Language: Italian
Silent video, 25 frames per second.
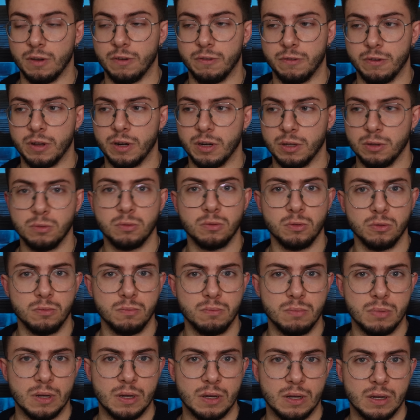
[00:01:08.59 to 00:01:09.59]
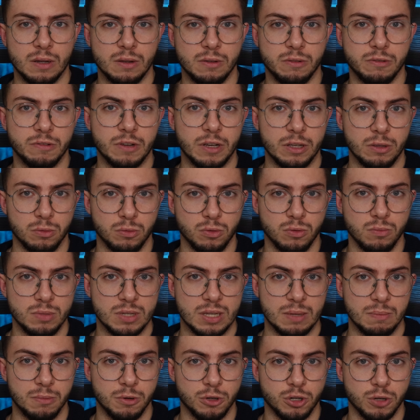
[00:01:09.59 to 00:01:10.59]
a fare YouTube fa YouTube
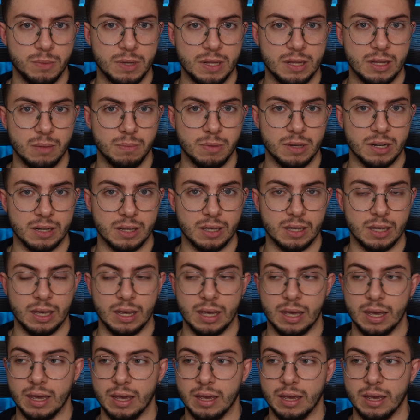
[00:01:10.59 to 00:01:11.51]
semplicemente perché